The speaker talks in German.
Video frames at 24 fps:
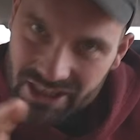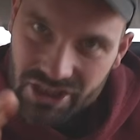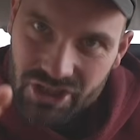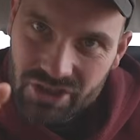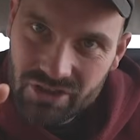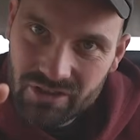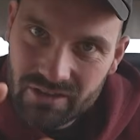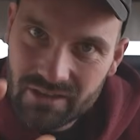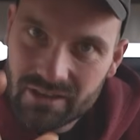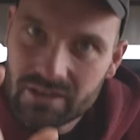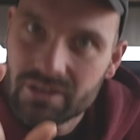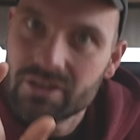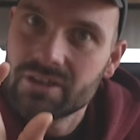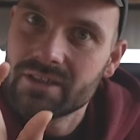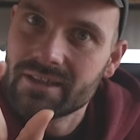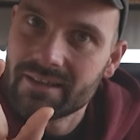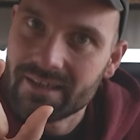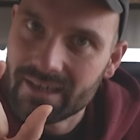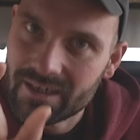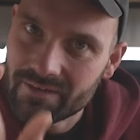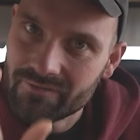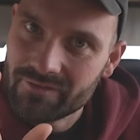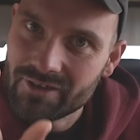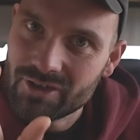ich schon,
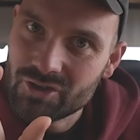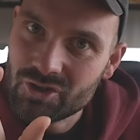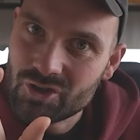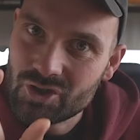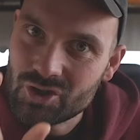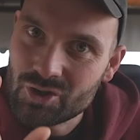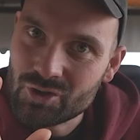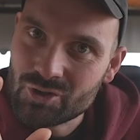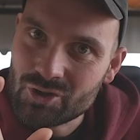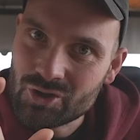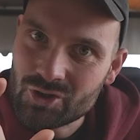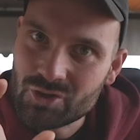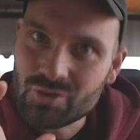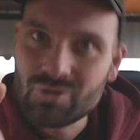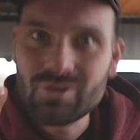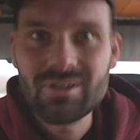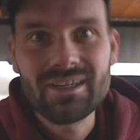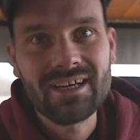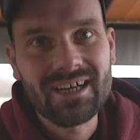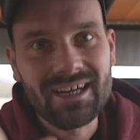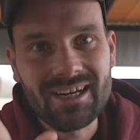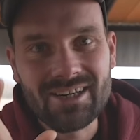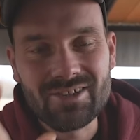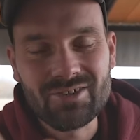sagen wir tschut
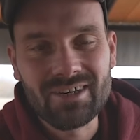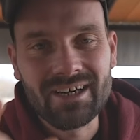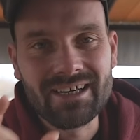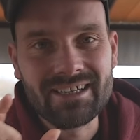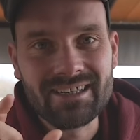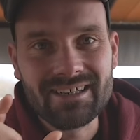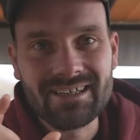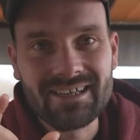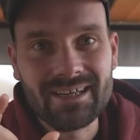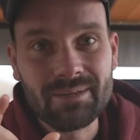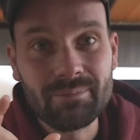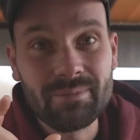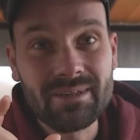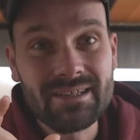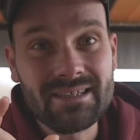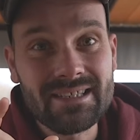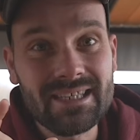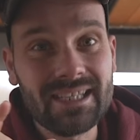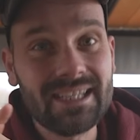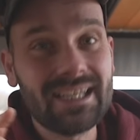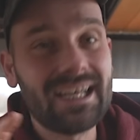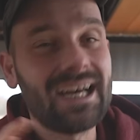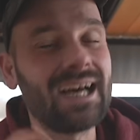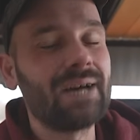tschut, also ein klein
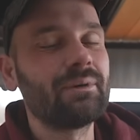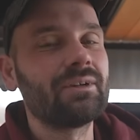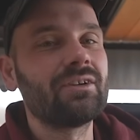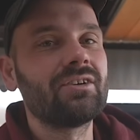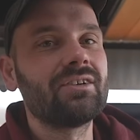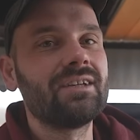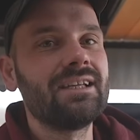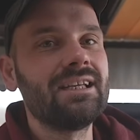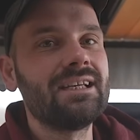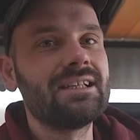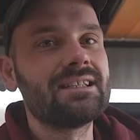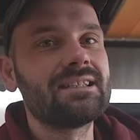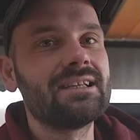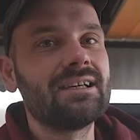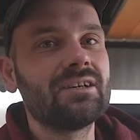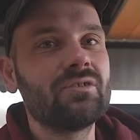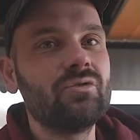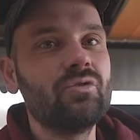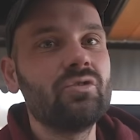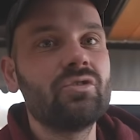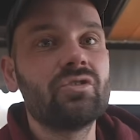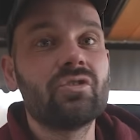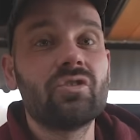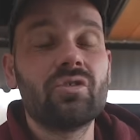bisschen, aber noch nicht sehr
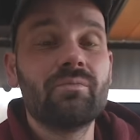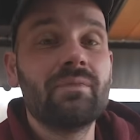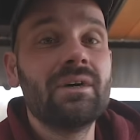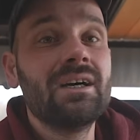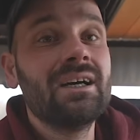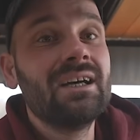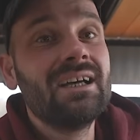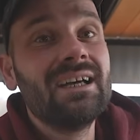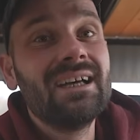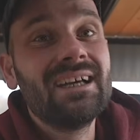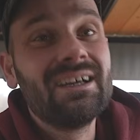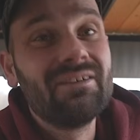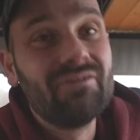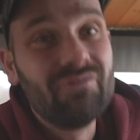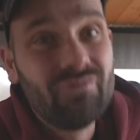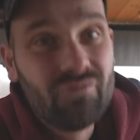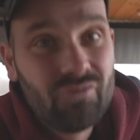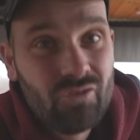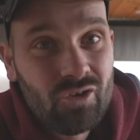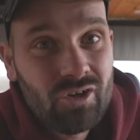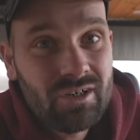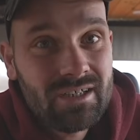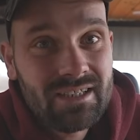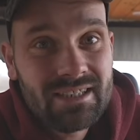gut, um
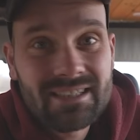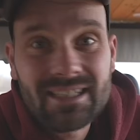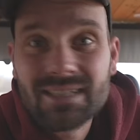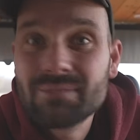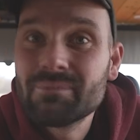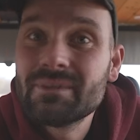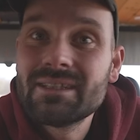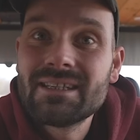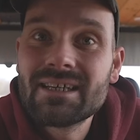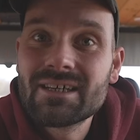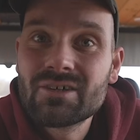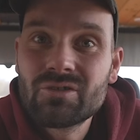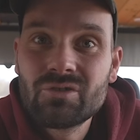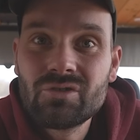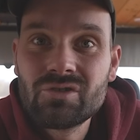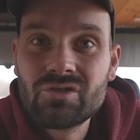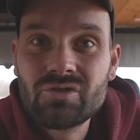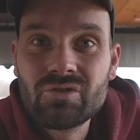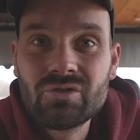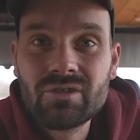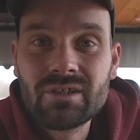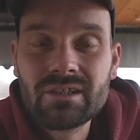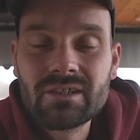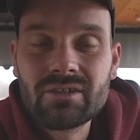wirklich dann mit der
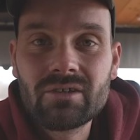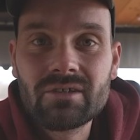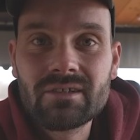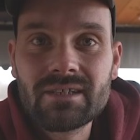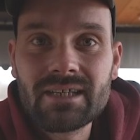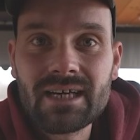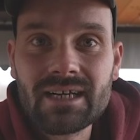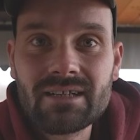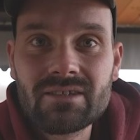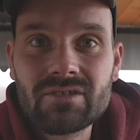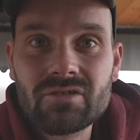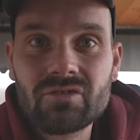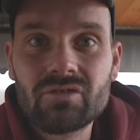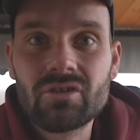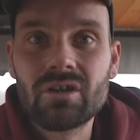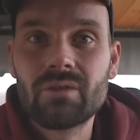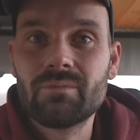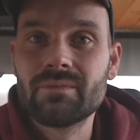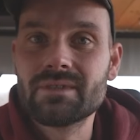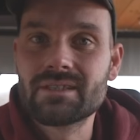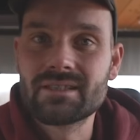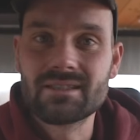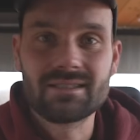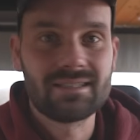Kultur in Kontakt zu
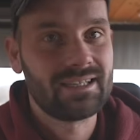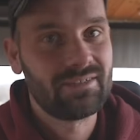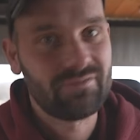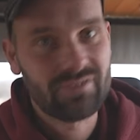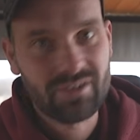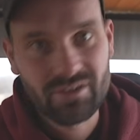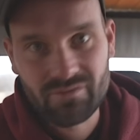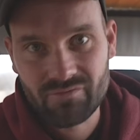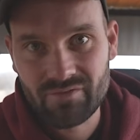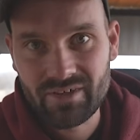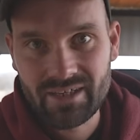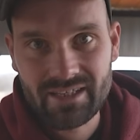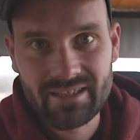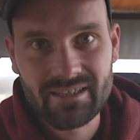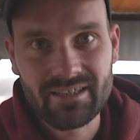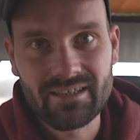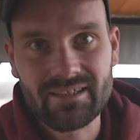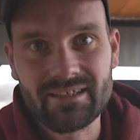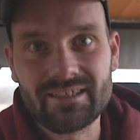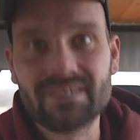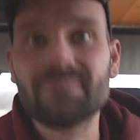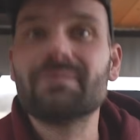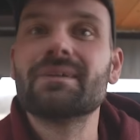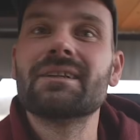kommen, ist es einfach wichtig,
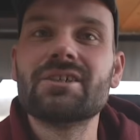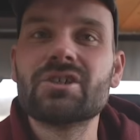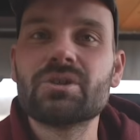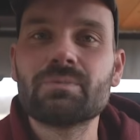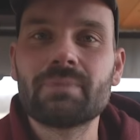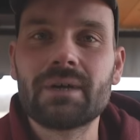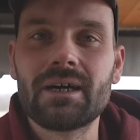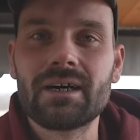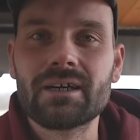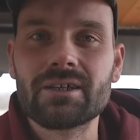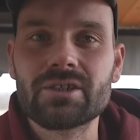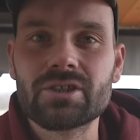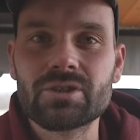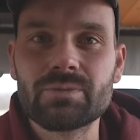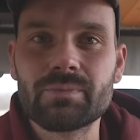dass man die Sprache